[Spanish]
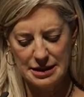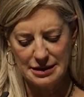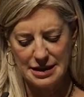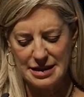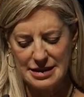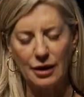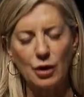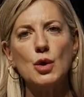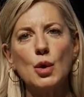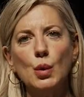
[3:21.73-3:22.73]
del
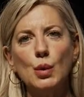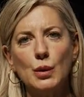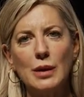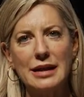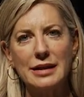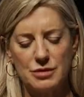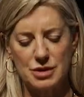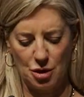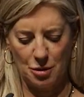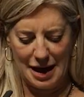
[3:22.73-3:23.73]
desarrollo cultural de
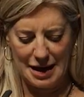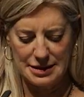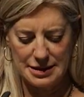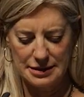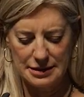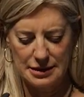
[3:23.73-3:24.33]
nuestro país.